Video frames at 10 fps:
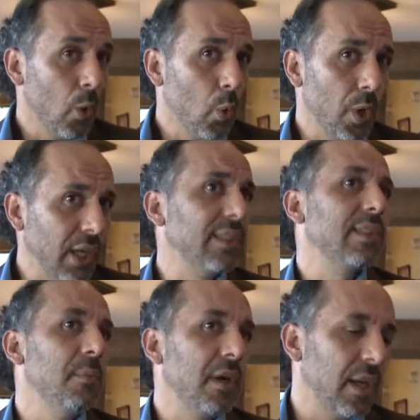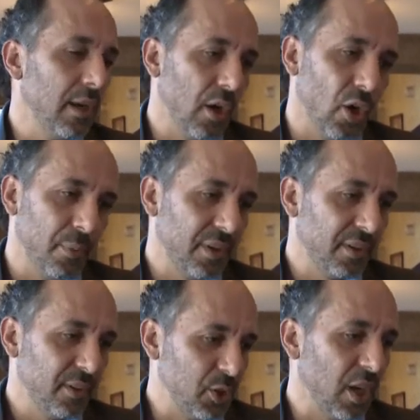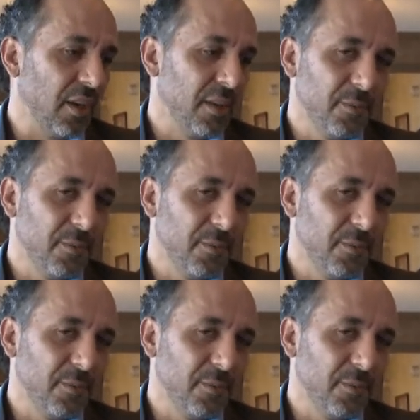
ورح تستمر كل العمر ان شاء الله